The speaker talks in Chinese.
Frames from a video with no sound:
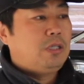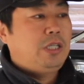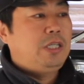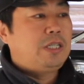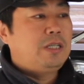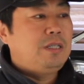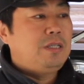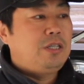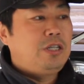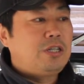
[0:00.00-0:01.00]
提升
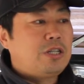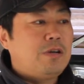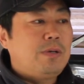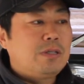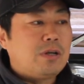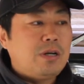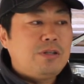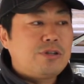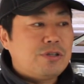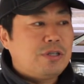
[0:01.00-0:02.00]
其社会责任
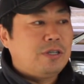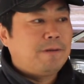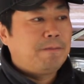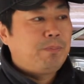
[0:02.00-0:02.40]
的事情，